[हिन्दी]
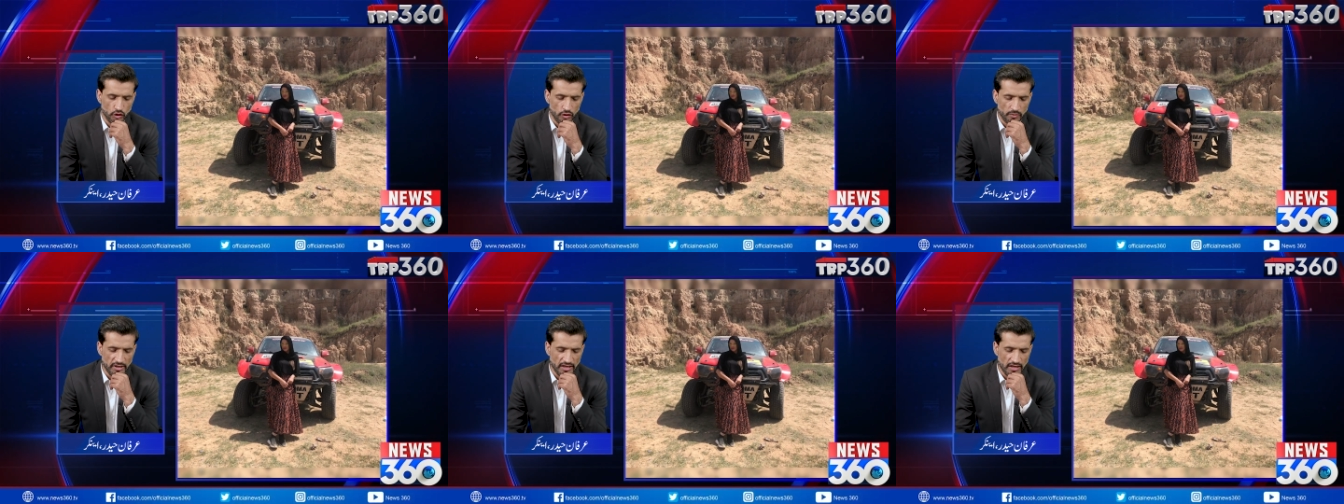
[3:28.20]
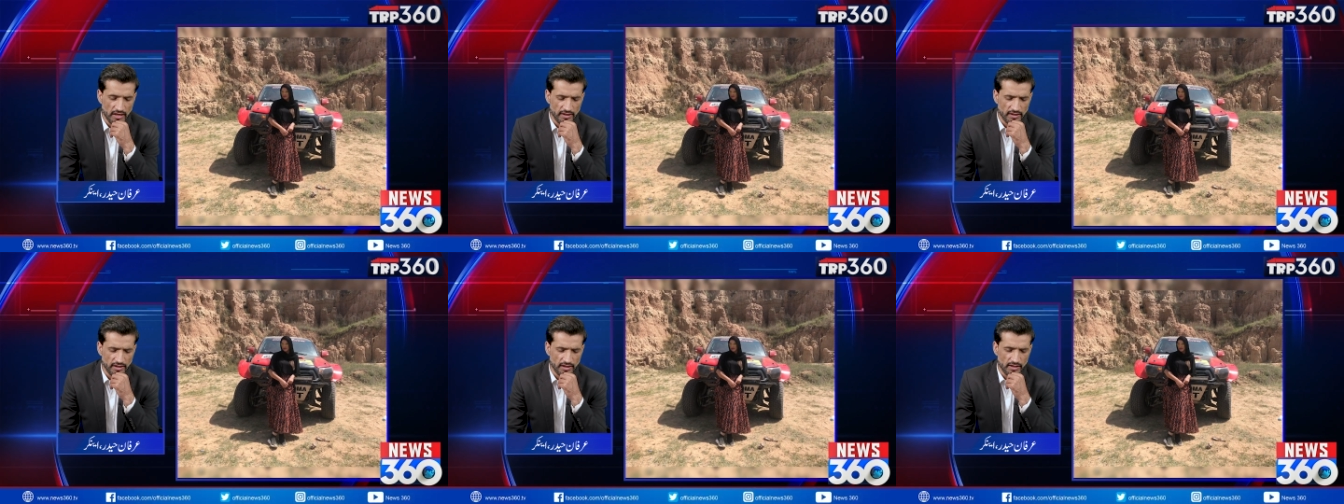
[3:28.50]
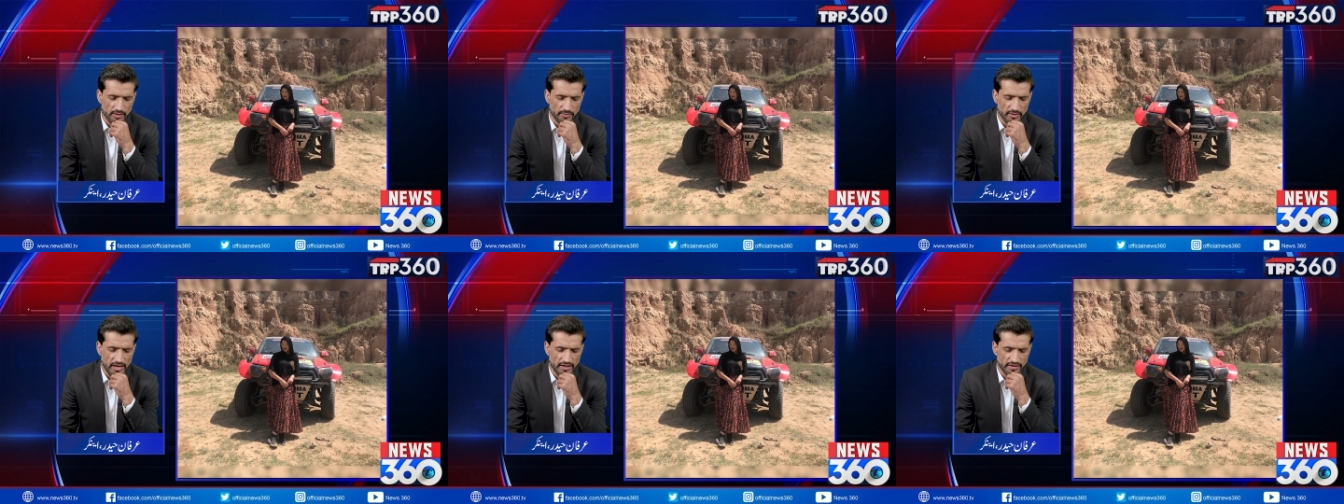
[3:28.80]
शो में कहा गया
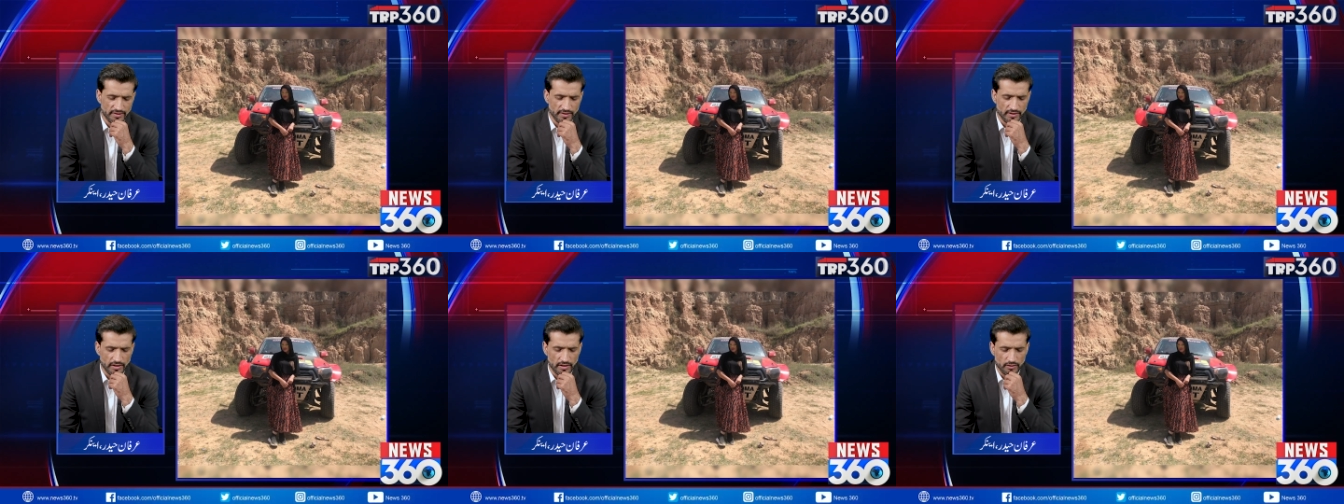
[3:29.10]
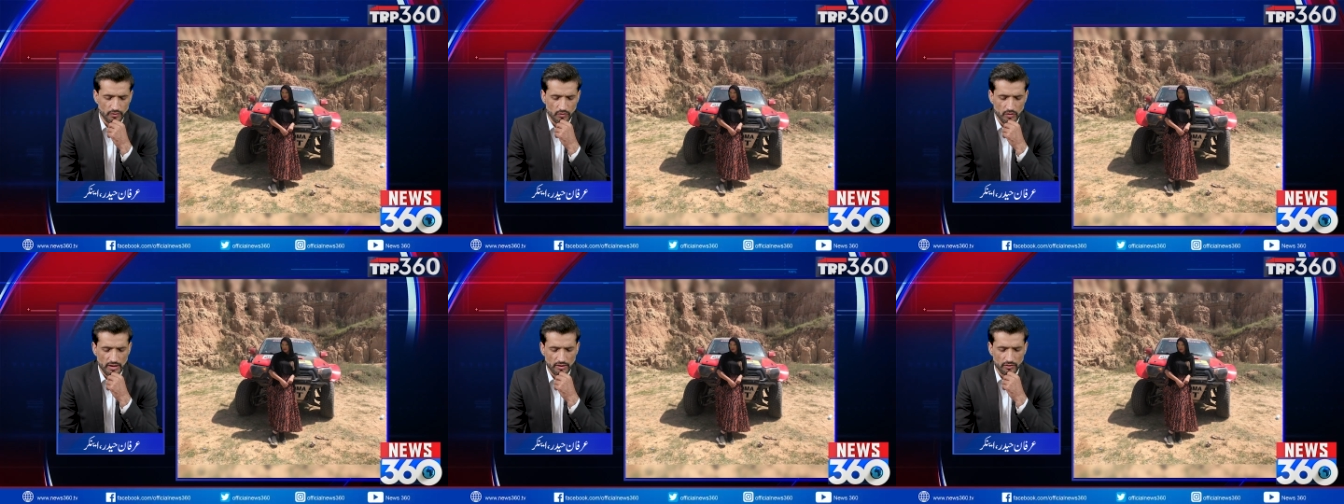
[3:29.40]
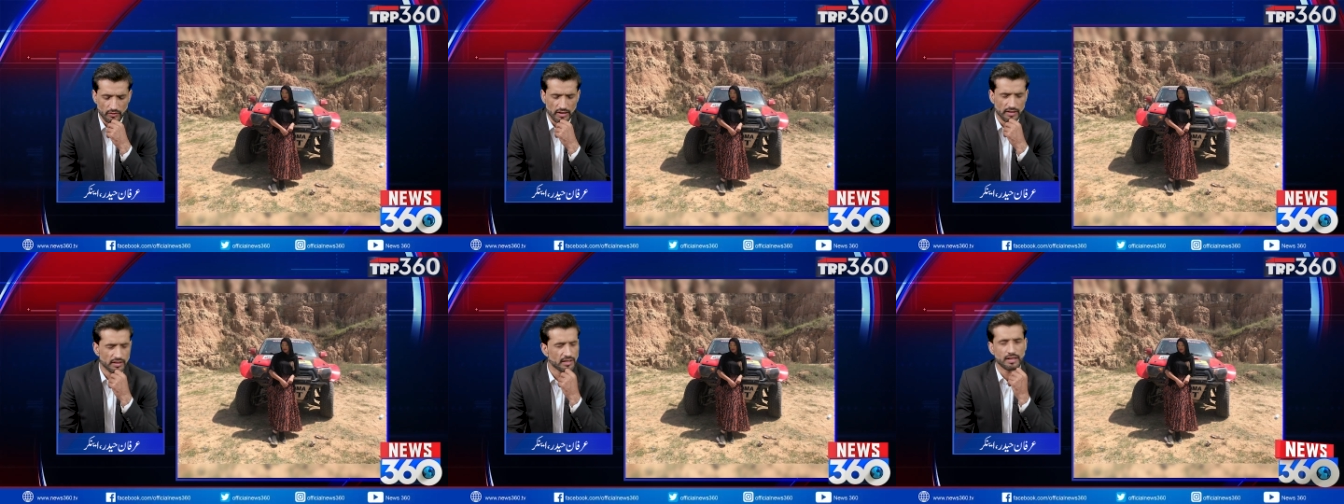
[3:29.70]
कभी एक्सीडेंट हुआ
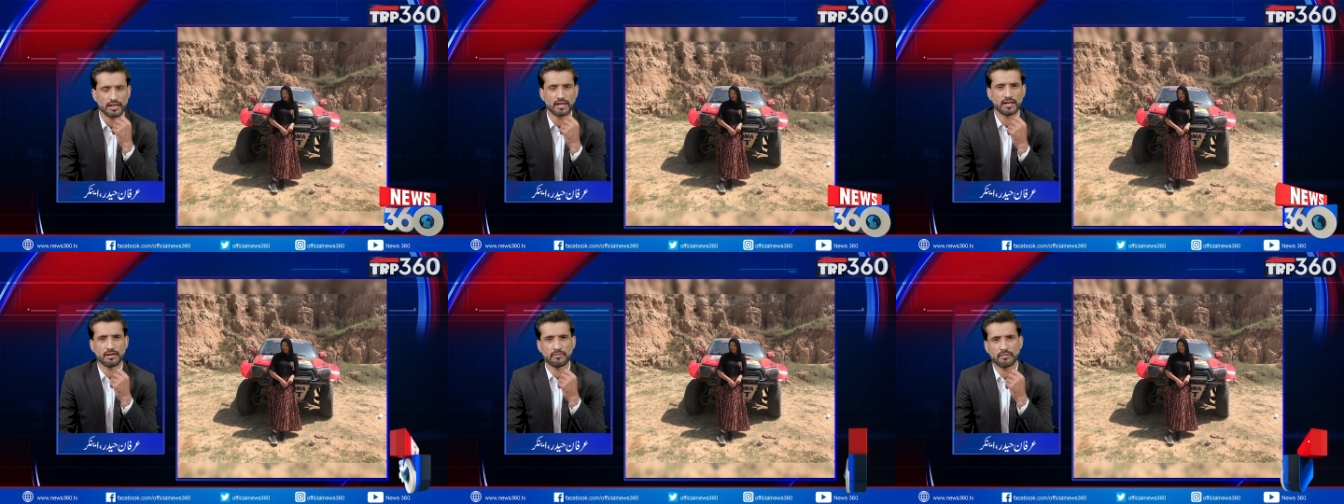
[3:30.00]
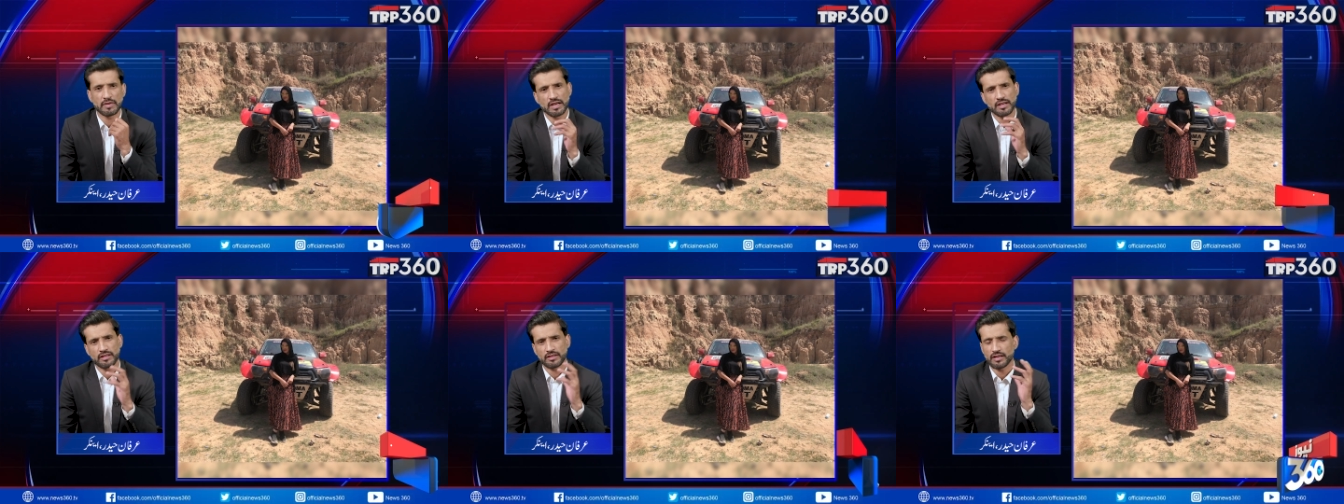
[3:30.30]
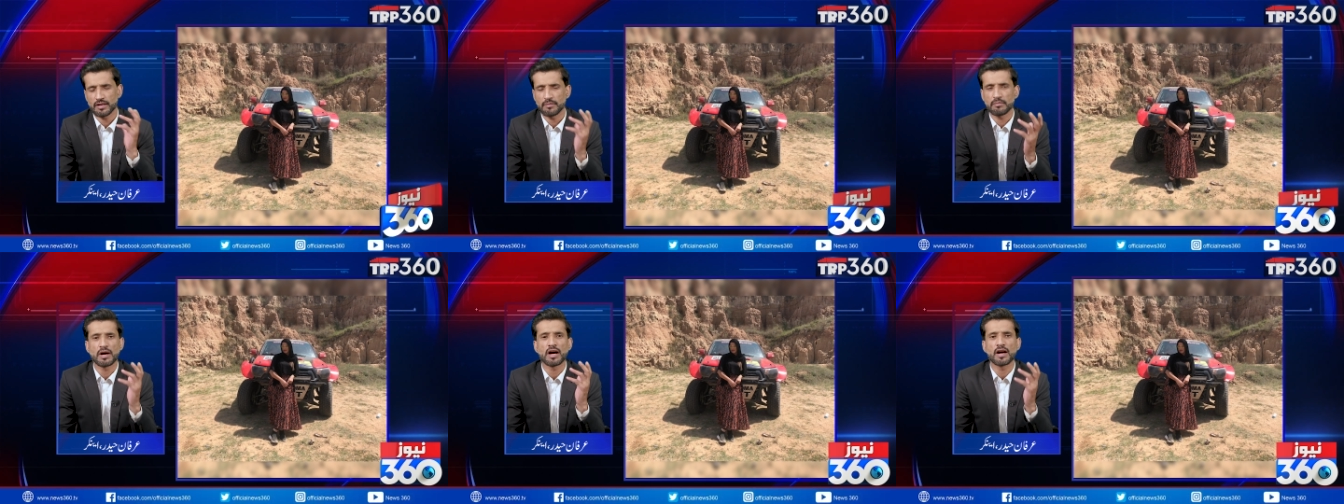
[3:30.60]
तो कहती नहीं मैं
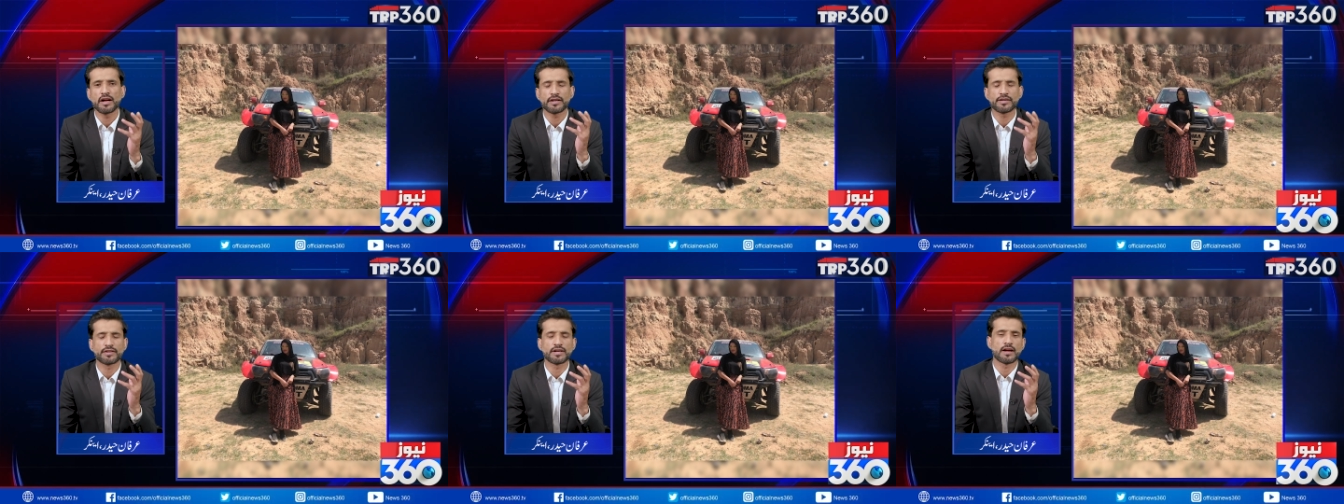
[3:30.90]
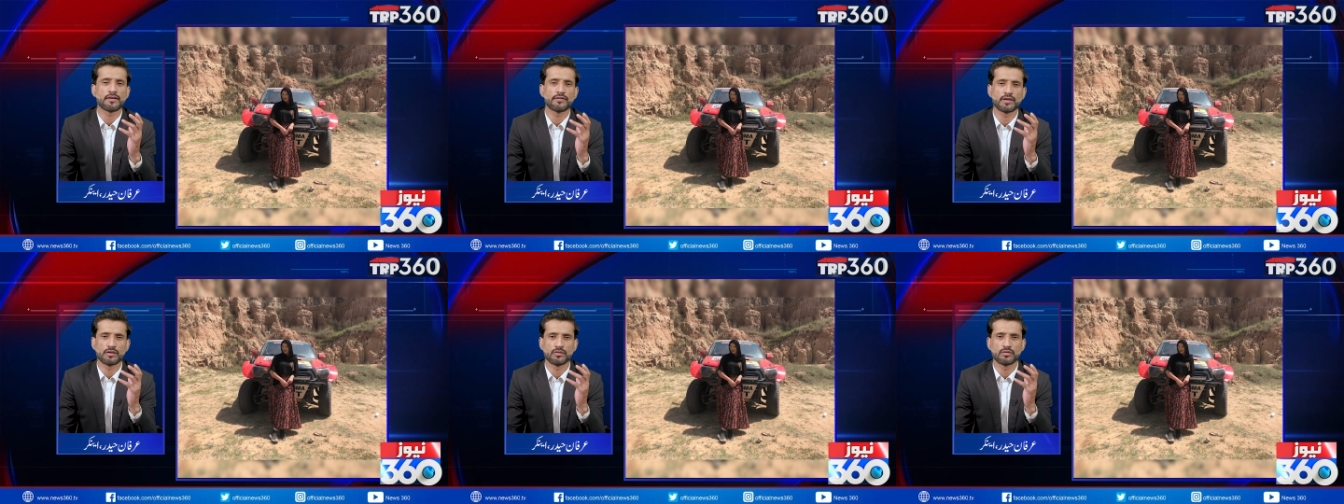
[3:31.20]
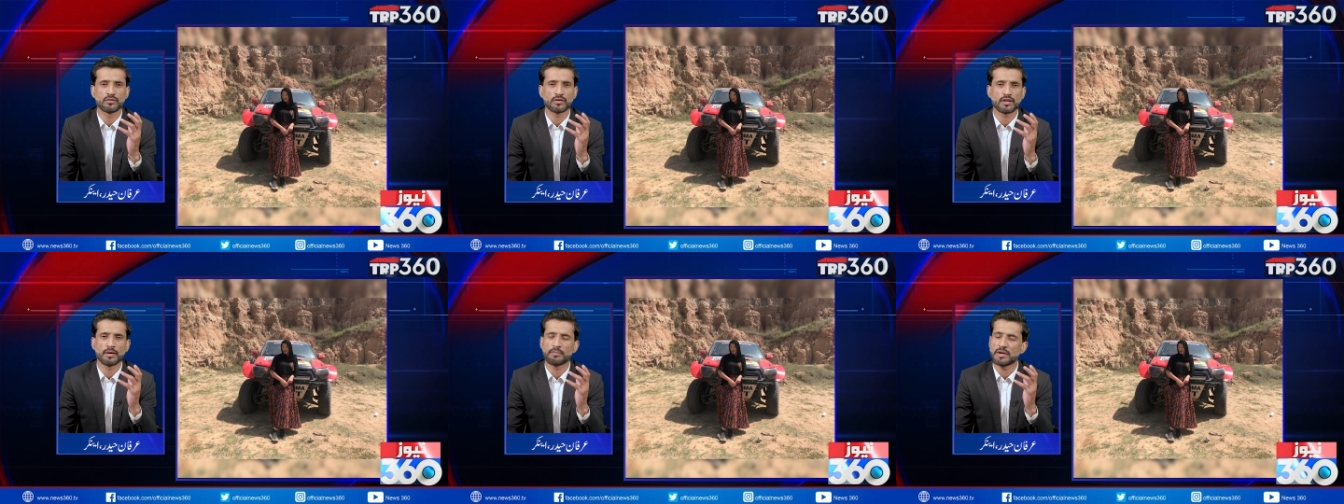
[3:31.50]
इतनी माहिर ड्राइवर
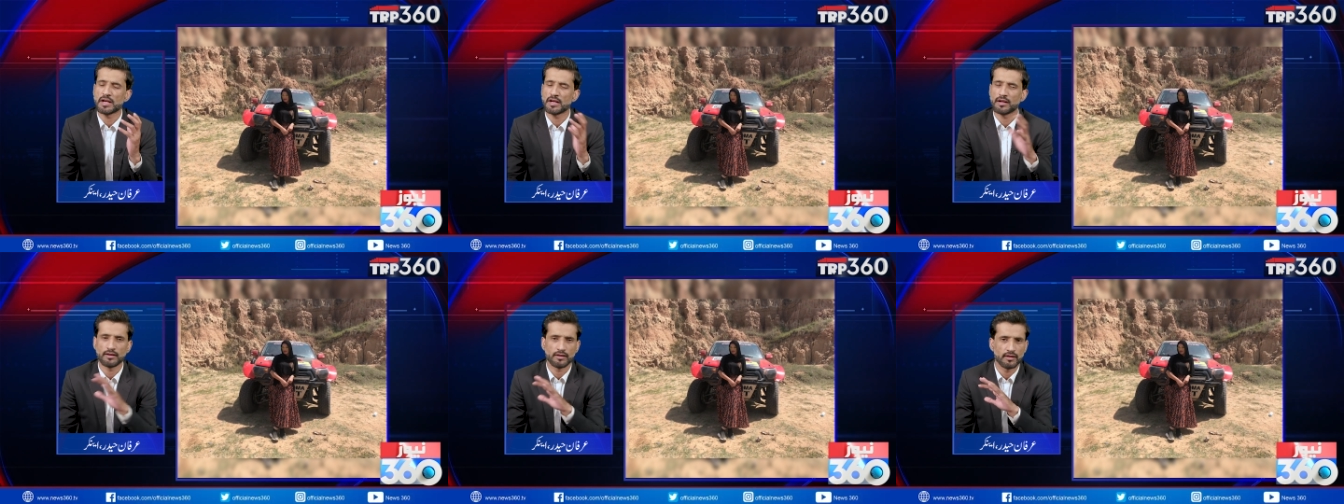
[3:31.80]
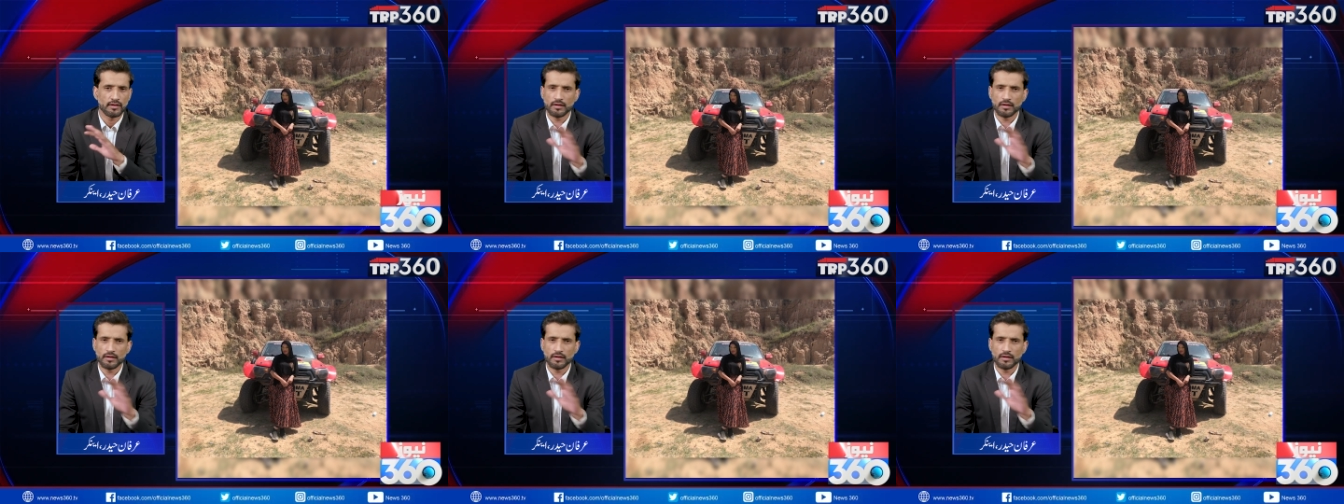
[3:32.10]
हूँ कि मैं